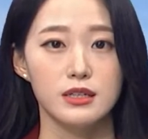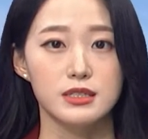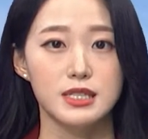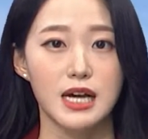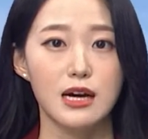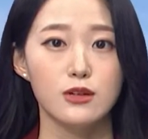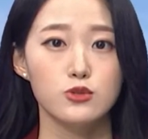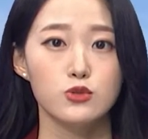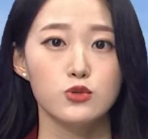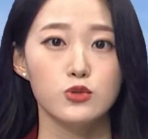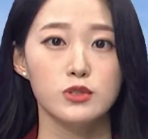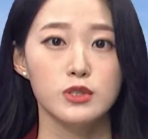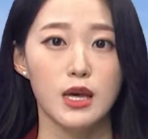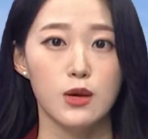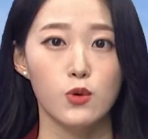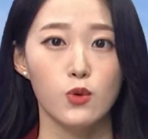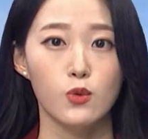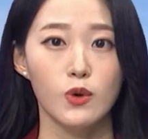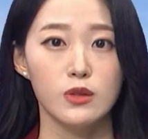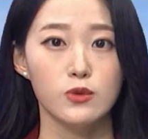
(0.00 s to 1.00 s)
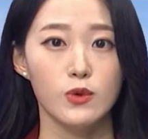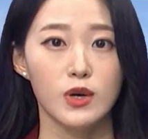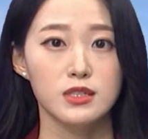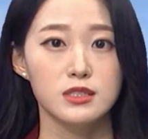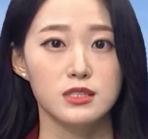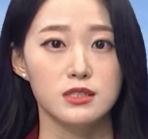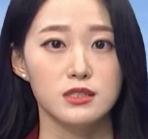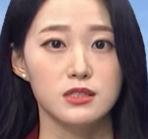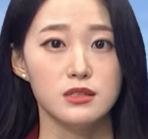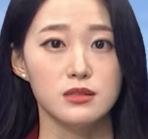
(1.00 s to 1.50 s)
장수군 대곡
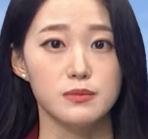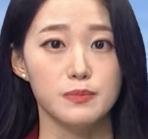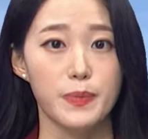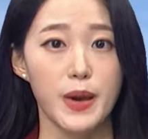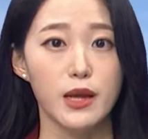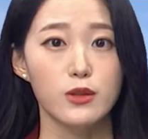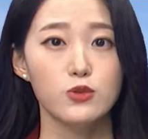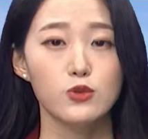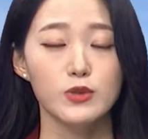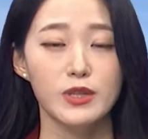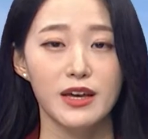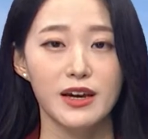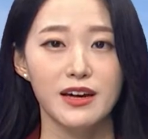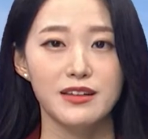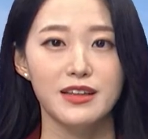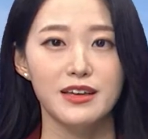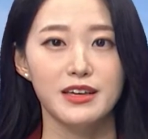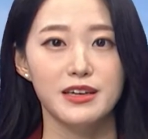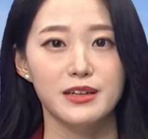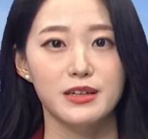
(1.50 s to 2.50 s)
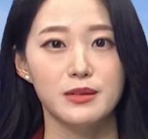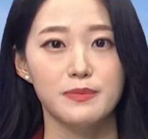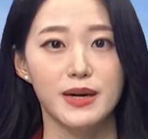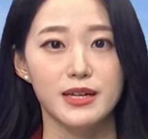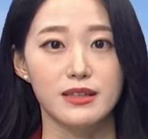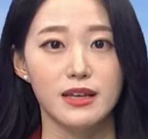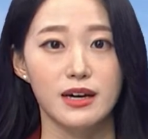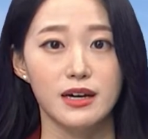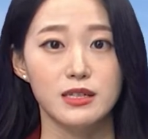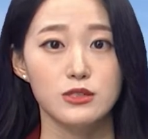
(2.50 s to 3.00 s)
관광지는 백두대간의 길을
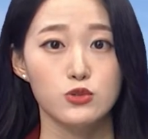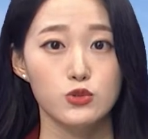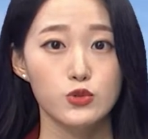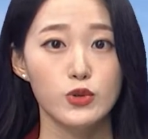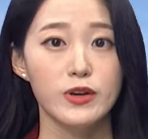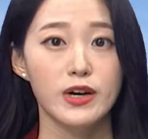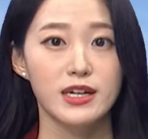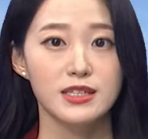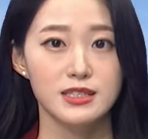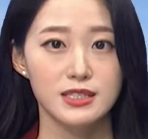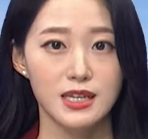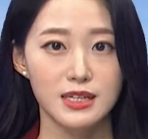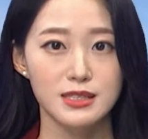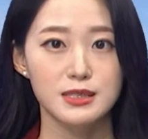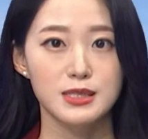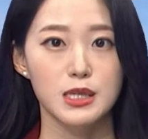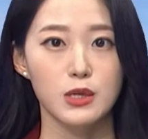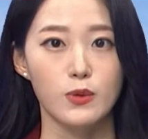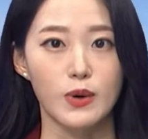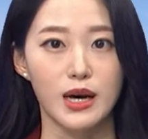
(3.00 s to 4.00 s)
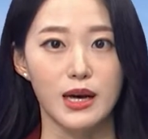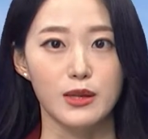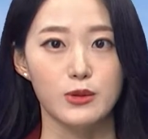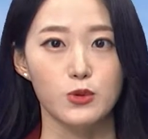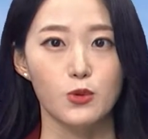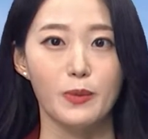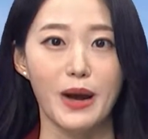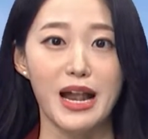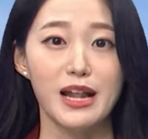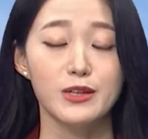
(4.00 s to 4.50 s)
받아 수려한 산세와
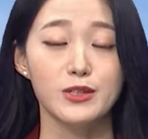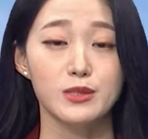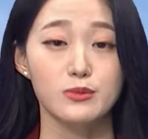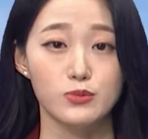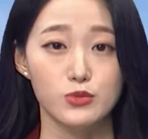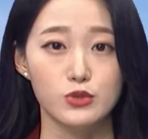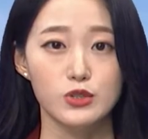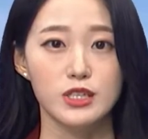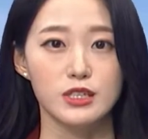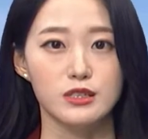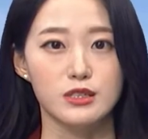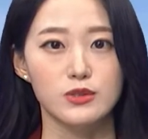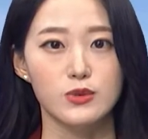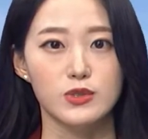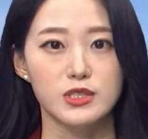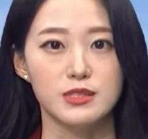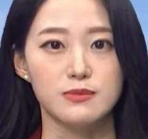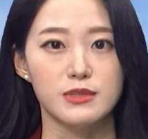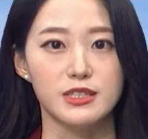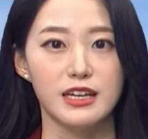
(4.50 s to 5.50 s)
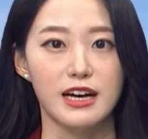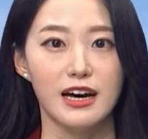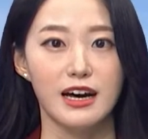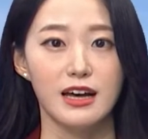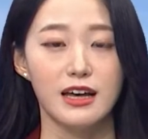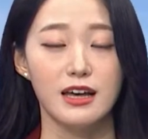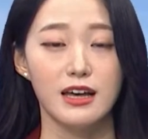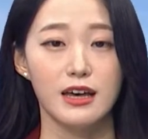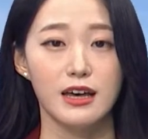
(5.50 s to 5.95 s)
또 맑은 물이 있는 곳입니다.